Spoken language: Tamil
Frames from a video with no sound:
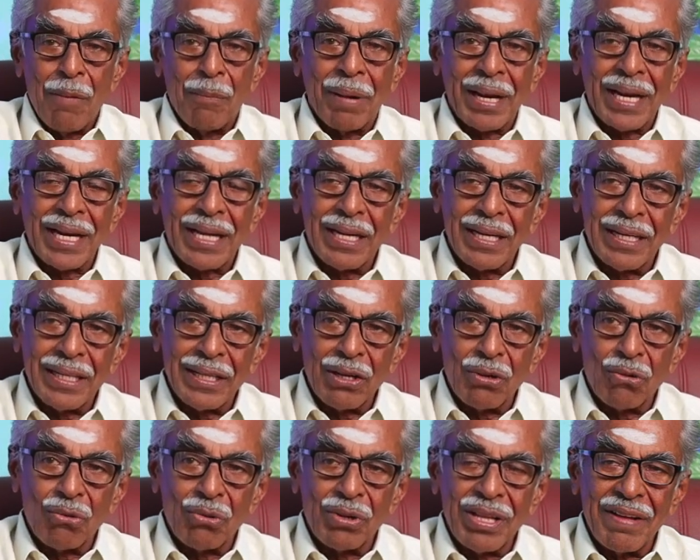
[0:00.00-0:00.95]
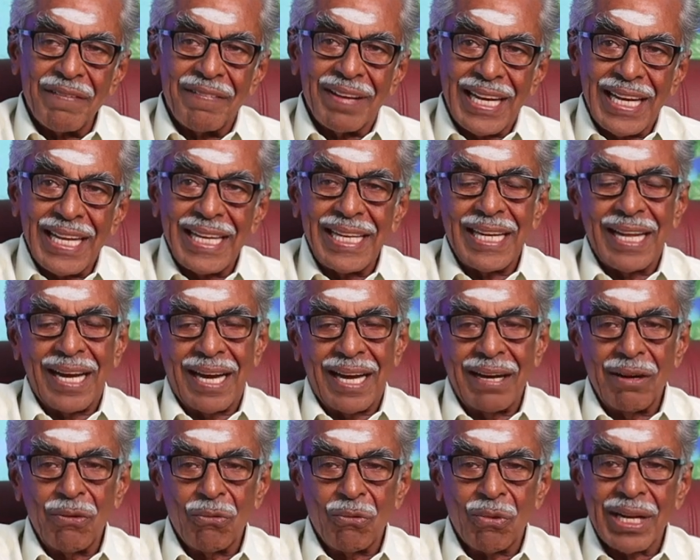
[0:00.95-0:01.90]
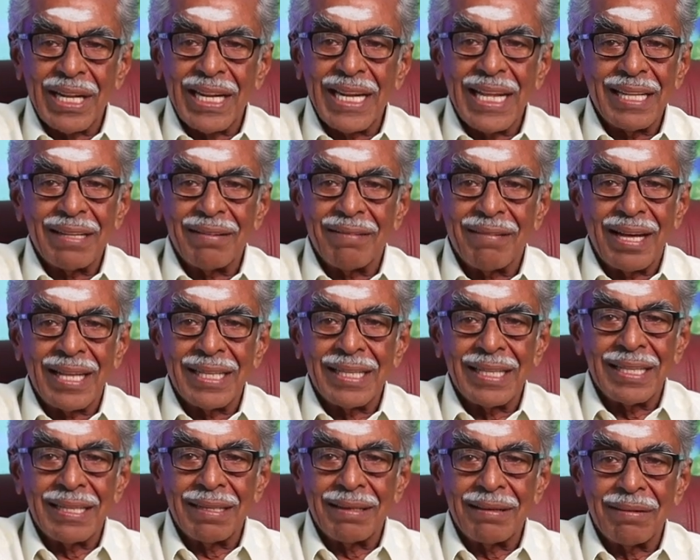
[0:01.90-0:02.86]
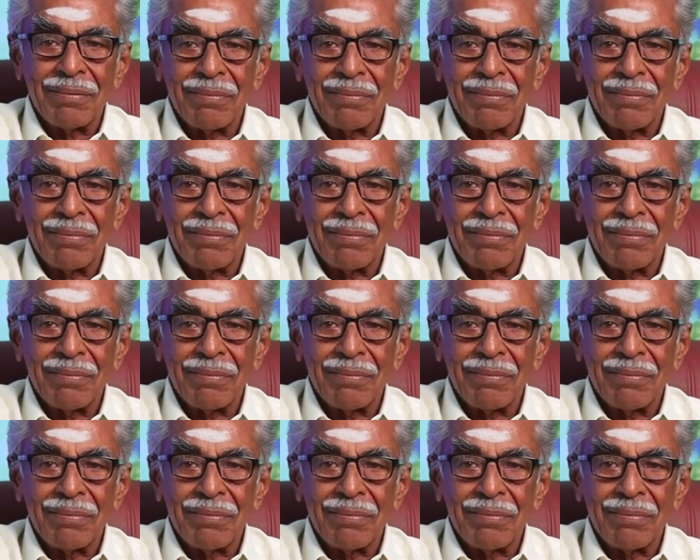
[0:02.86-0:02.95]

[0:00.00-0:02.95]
மறக்கடிக்கக்கூடிய வேலைன்னா உடனே அந்த அந்த